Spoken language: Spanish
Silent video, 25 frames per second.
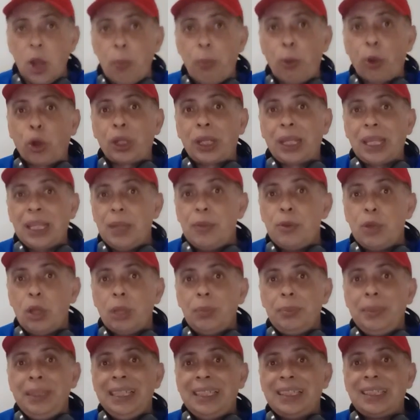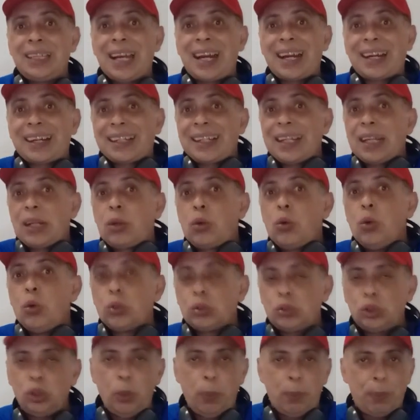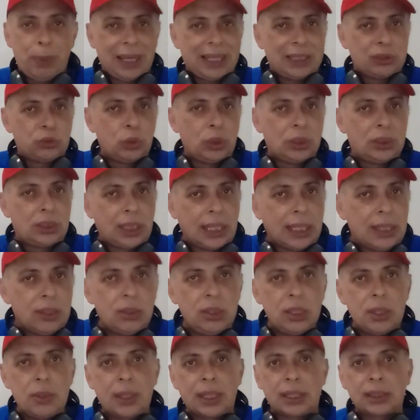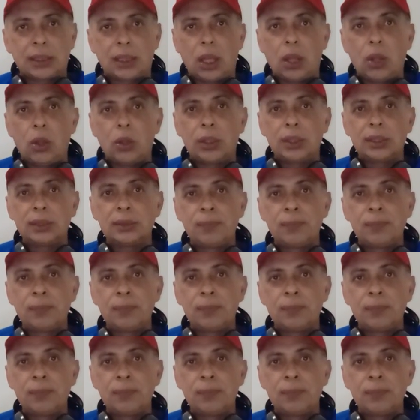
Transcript: porque debió administrar recursos para su estreno Libertador.